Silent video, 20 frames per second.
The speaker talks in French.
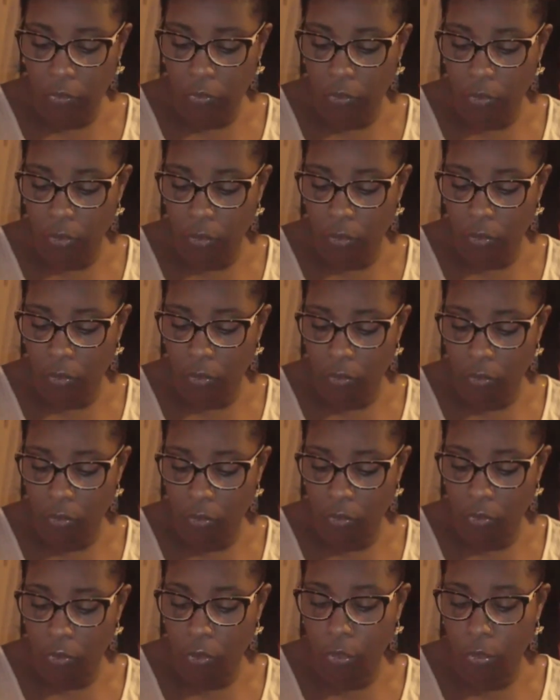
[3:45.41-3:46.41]
une,
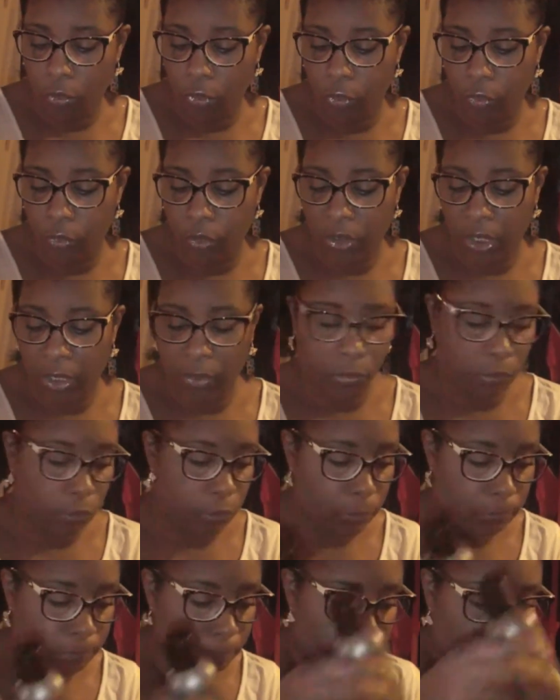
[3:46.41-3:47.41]
une lotion
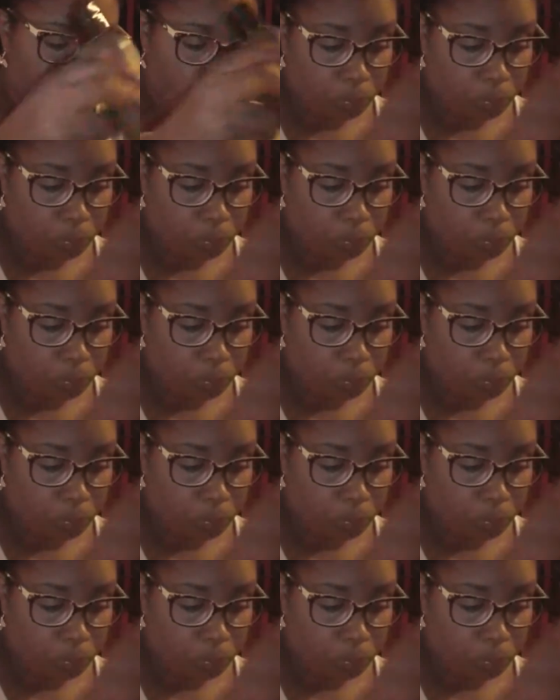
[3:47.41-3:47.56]
hydratante.